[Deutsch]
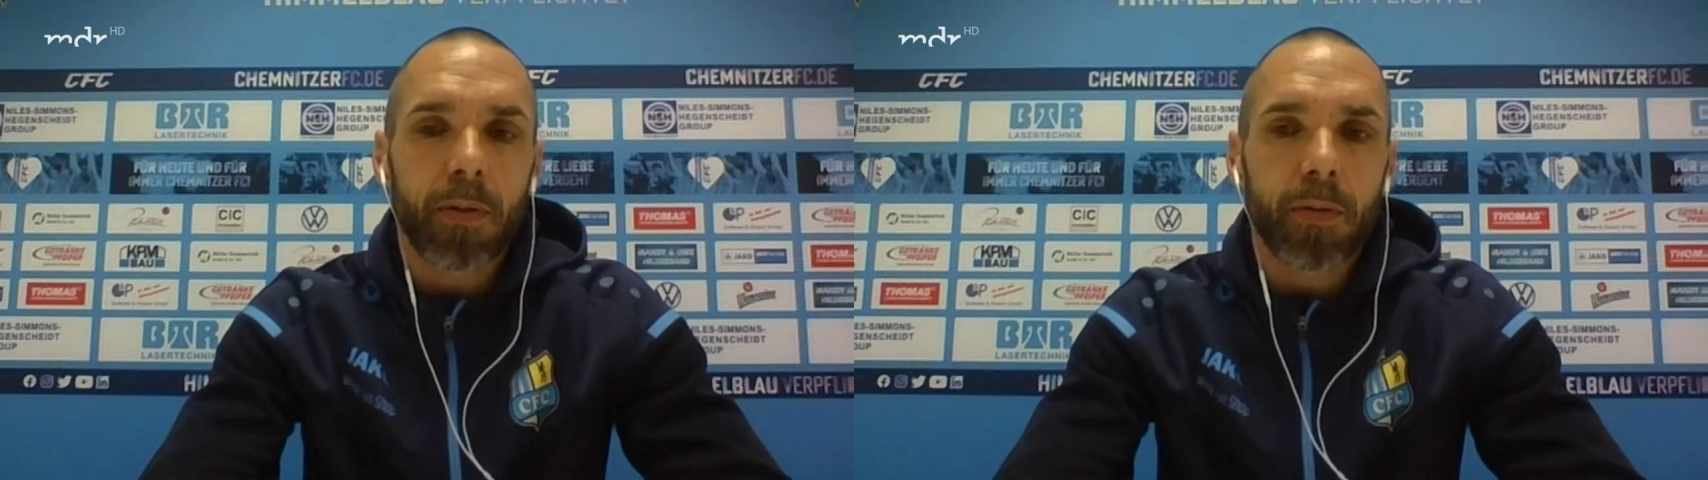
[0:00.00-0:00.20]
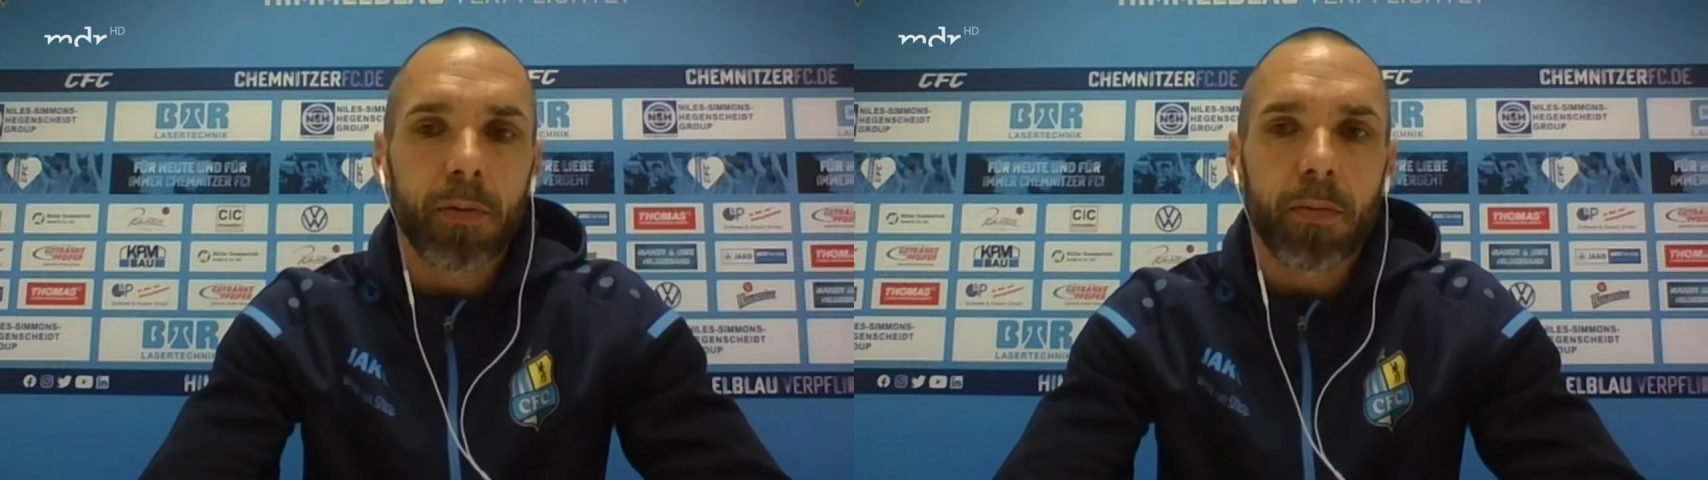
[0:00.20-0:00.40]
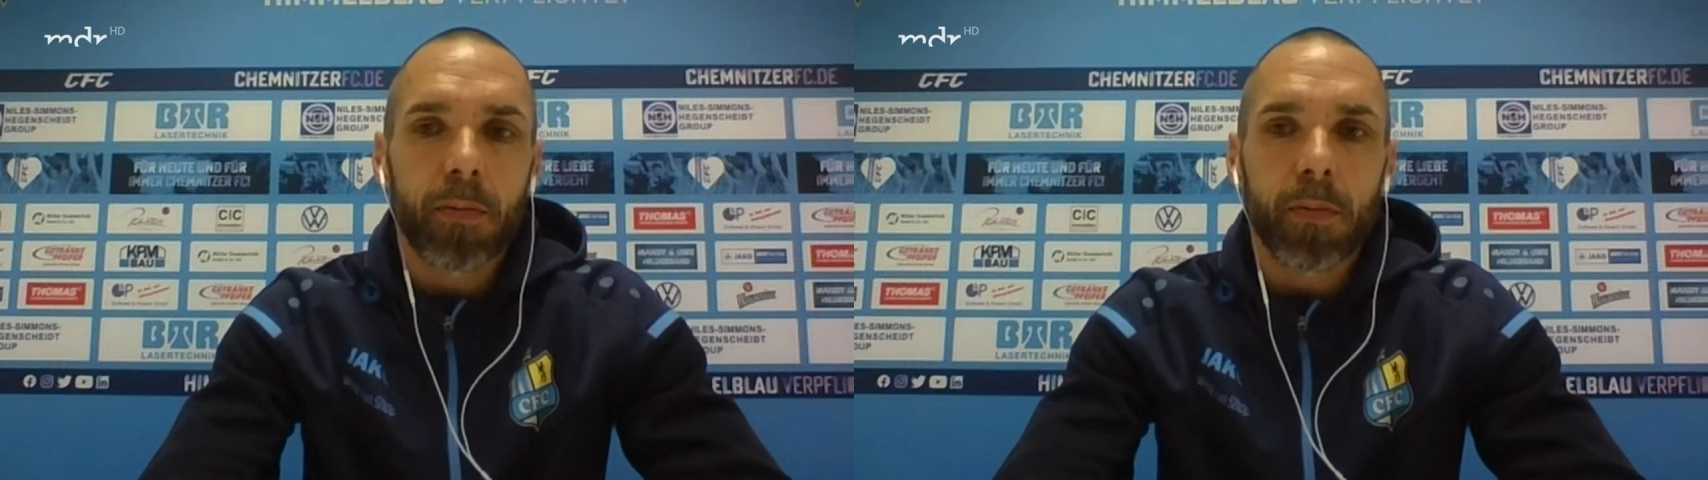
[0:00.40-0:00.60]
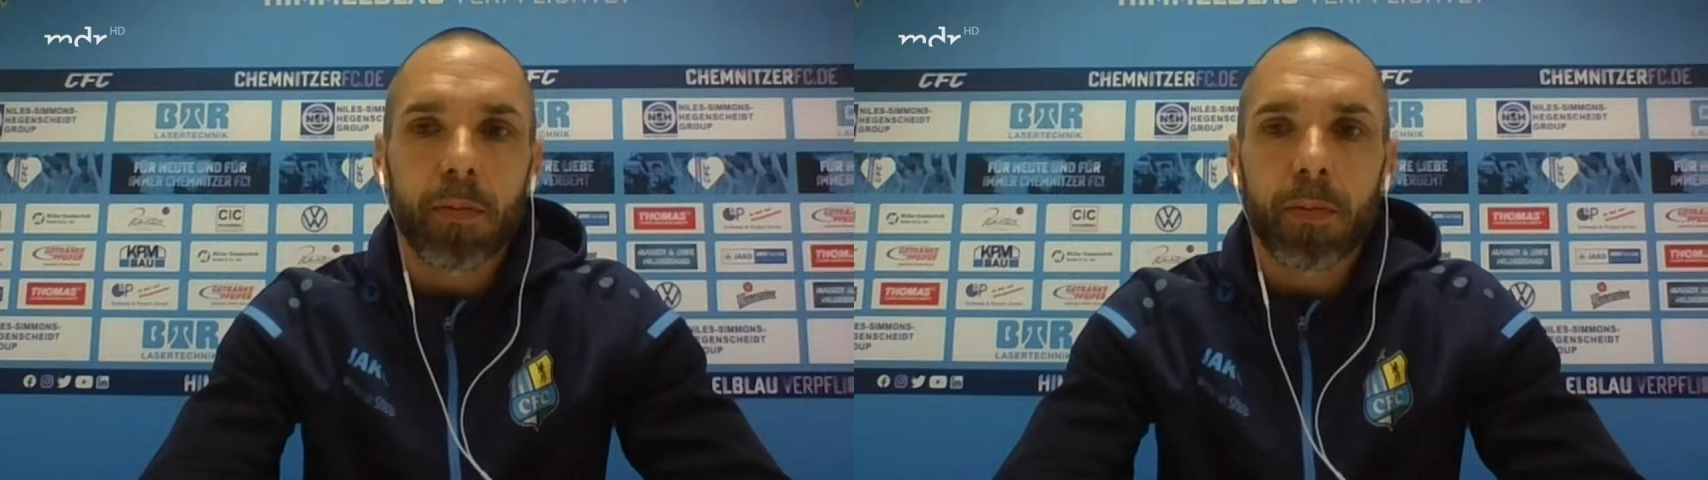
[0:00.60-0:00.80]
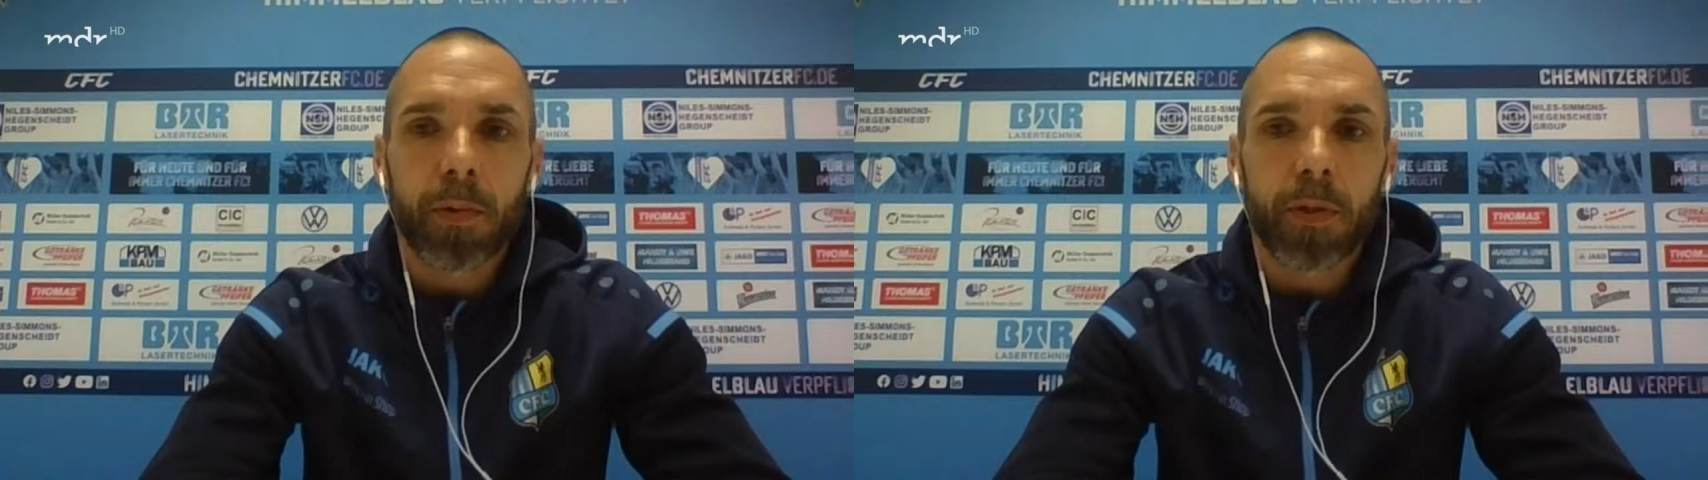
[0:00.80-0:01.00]
Also,
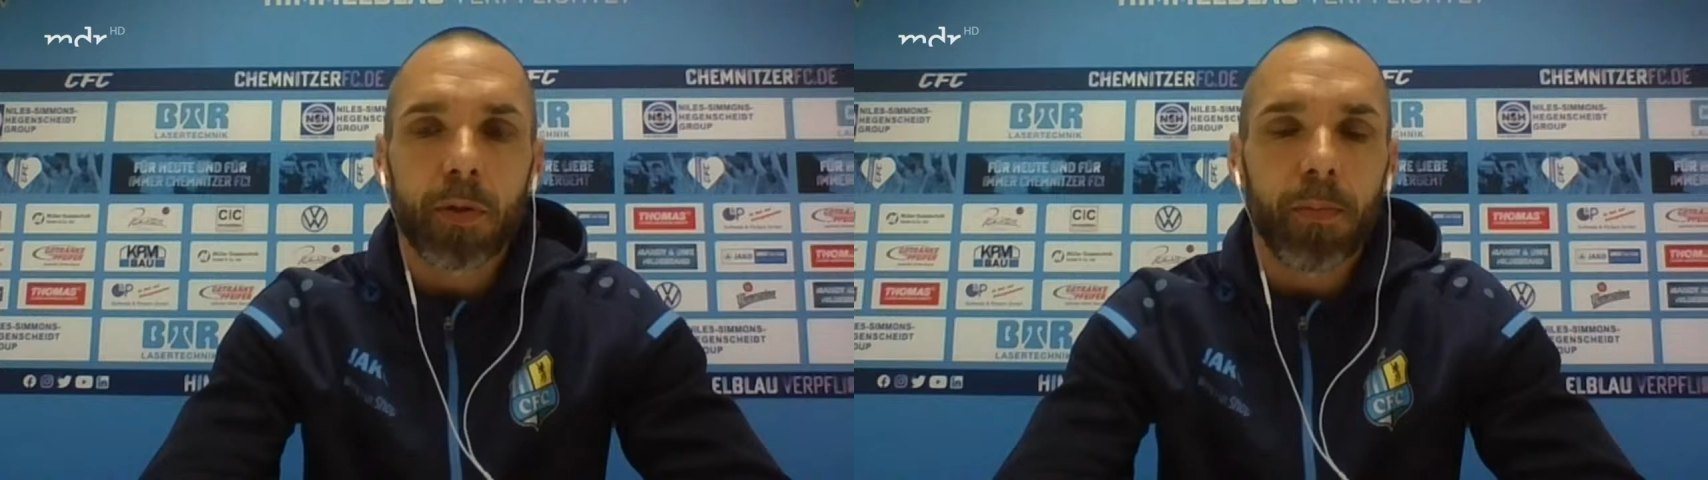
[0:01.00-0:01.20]
das